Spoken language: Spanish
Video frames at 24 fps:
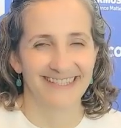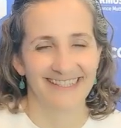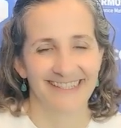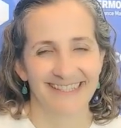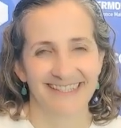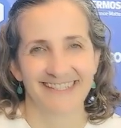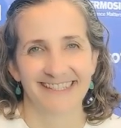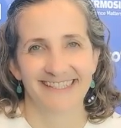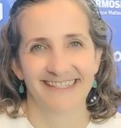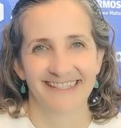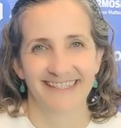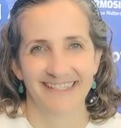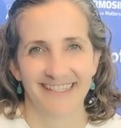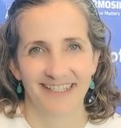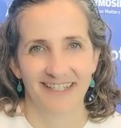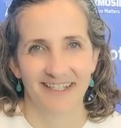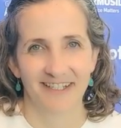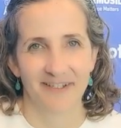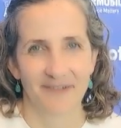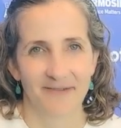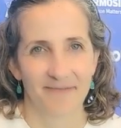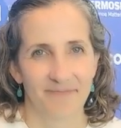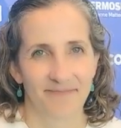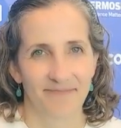coordinadora de
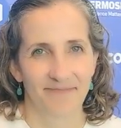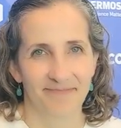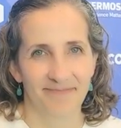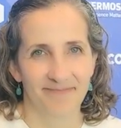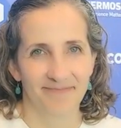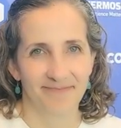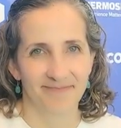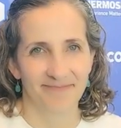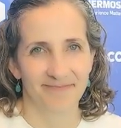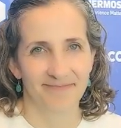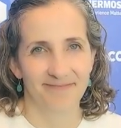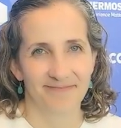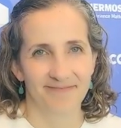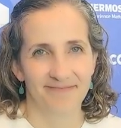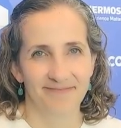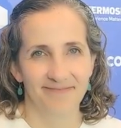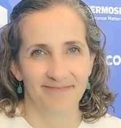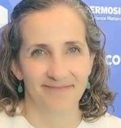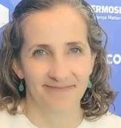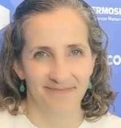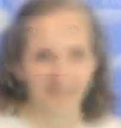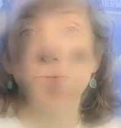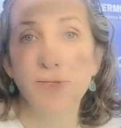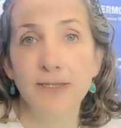Alianzas en
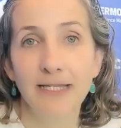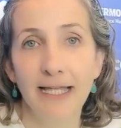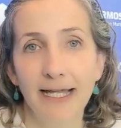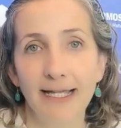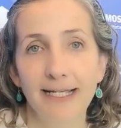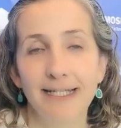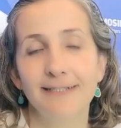Pauta. Pauta